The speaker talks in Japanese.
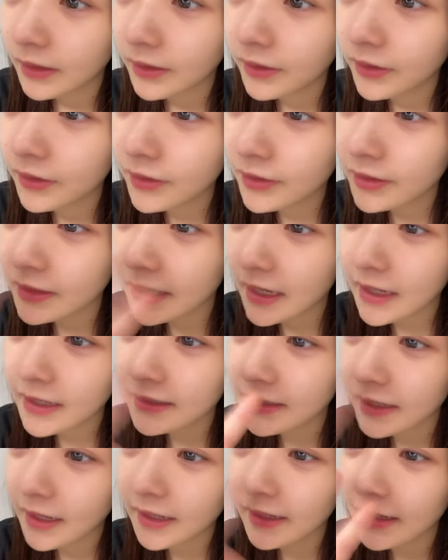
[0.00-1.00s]
ゆうちゃ
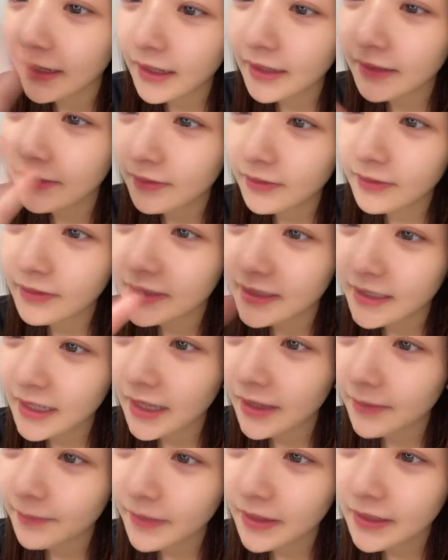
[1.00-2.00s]
んさんありがとうご
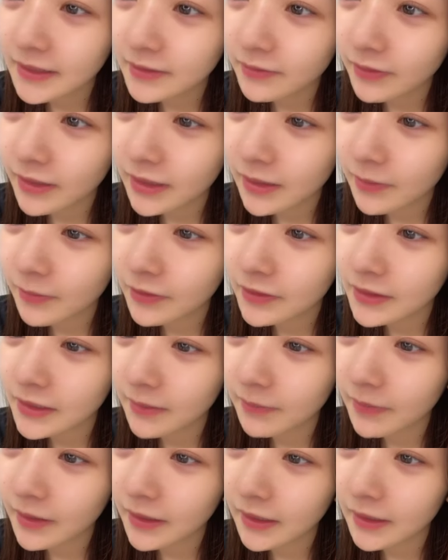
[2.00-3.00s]
ざいますわたぼう
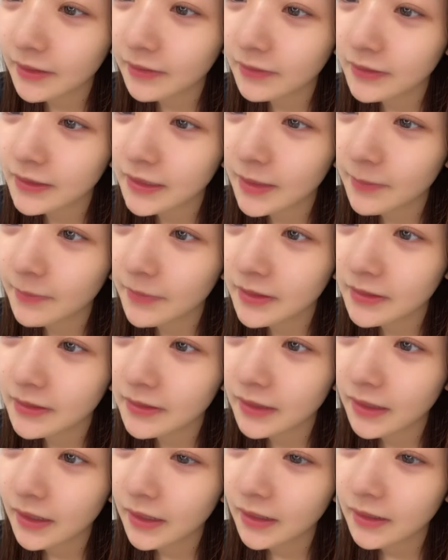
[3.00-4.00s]
さんもありがとうございま
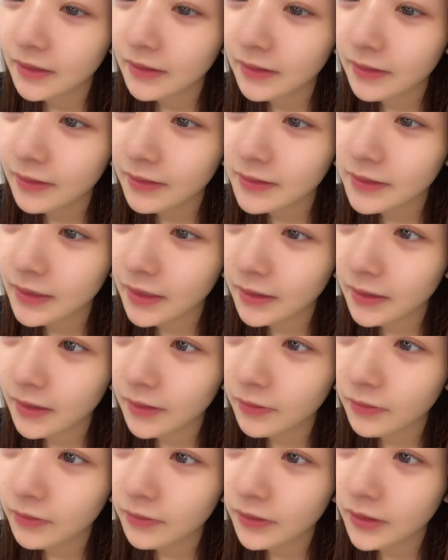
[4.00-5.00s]
すなんか最
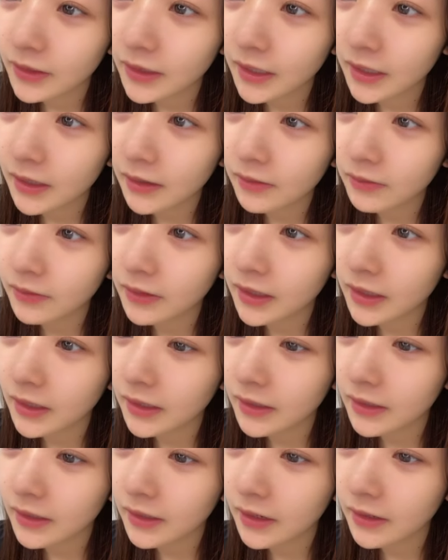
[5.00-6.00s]
近この金の
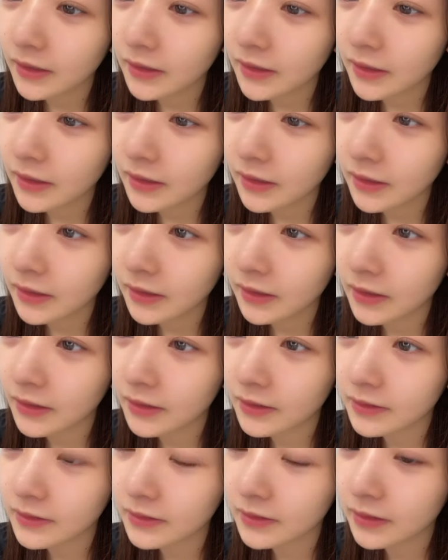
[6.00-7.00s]
キンキラキンの
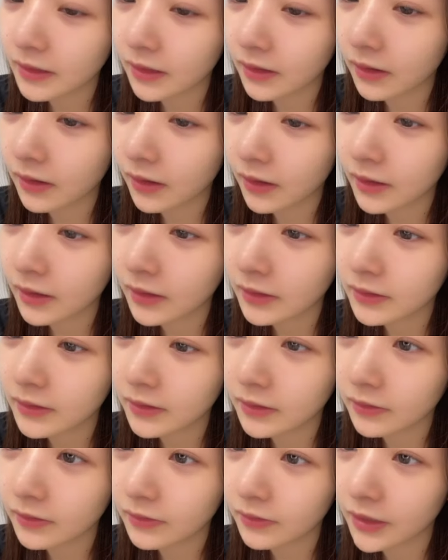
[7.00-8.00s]
やつさ流行っ
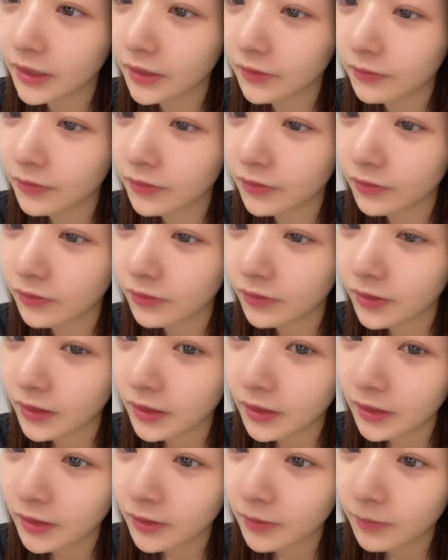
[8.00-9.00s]
てるのギフト
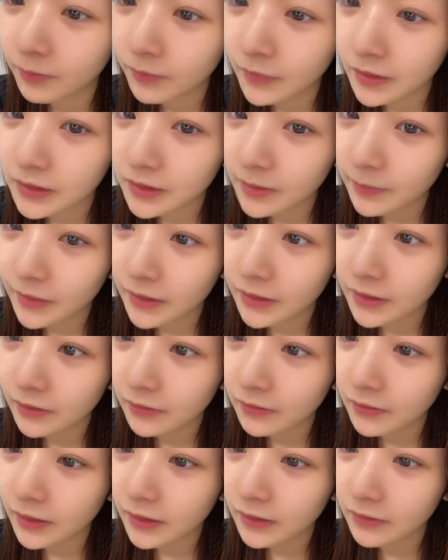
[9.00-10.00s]
めっちゃみんな
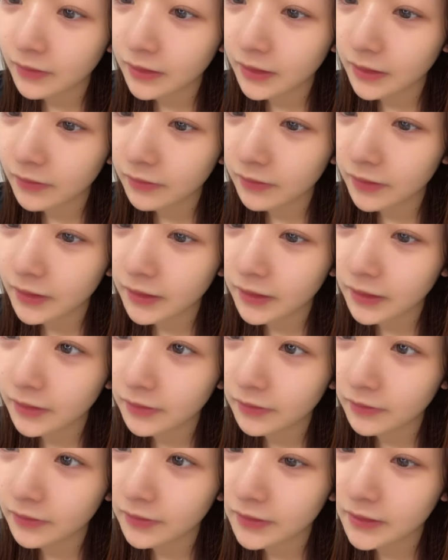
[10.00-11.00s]
くれるけどありが
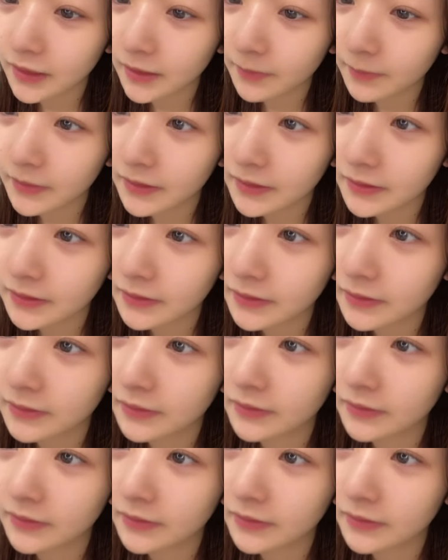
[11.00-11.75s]
とうございます